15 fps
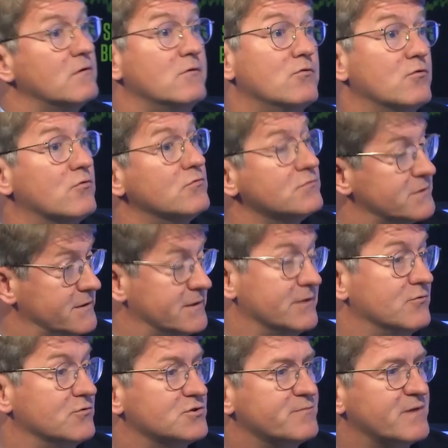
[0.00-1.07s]
Nous, euh,
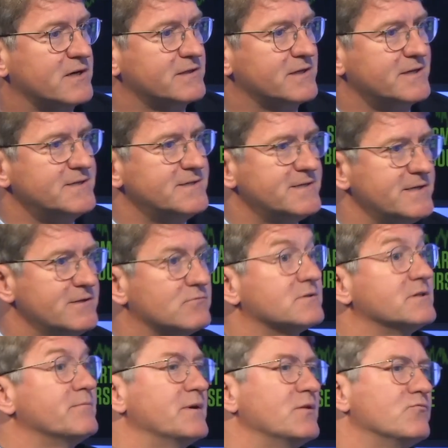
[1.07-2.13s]
l'euro, c'est un Deutsche Mark
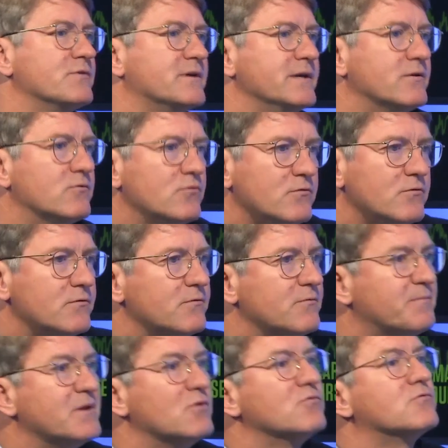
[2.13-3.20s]
déguisé, donc ce n'est pas nous qui
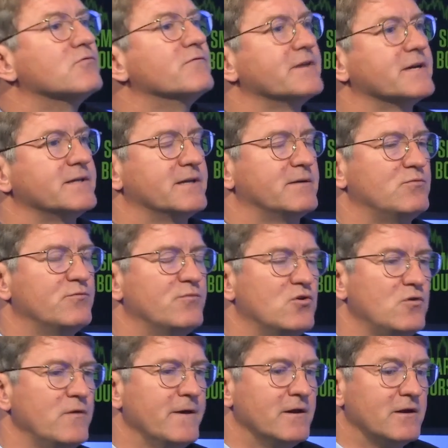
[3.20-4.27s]
le pilotons
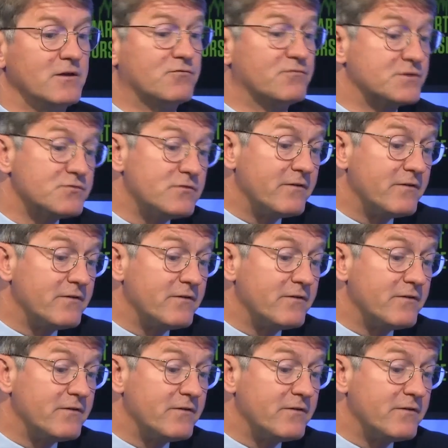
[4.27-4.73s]
véritablement.